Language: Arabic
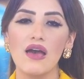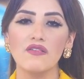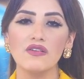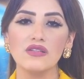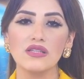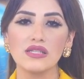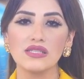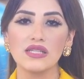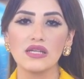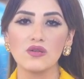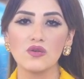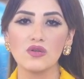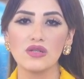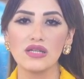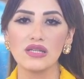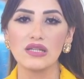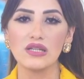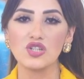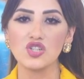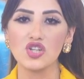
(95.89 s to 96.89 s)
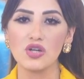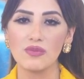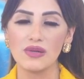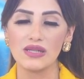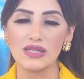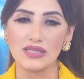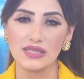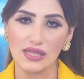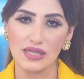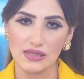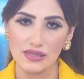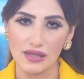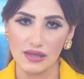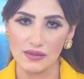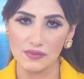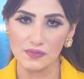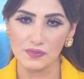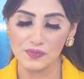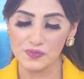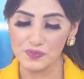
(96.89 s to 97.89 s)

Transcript: في التسلل لشمال سيناء